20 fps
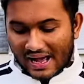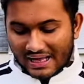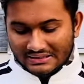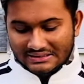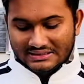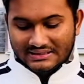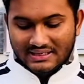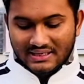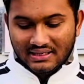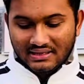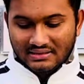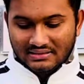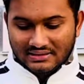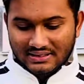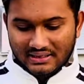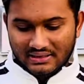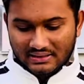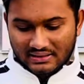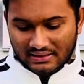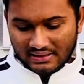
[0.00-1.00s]
আজকের
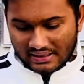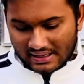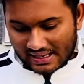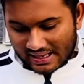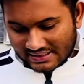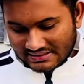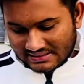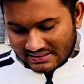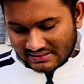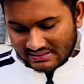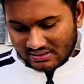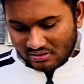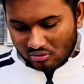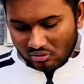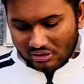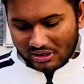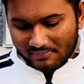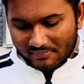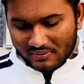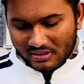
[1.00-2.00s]
দিন আজকের দিন
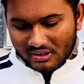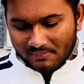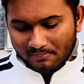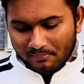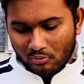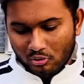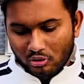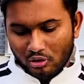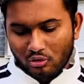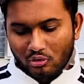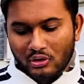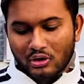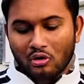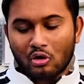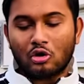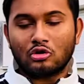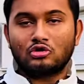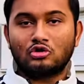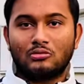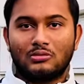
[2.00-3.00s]
হলো আপনাদের পনেরোই
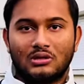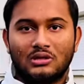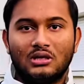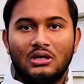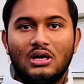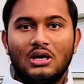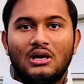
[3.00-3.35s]
অক্টোবর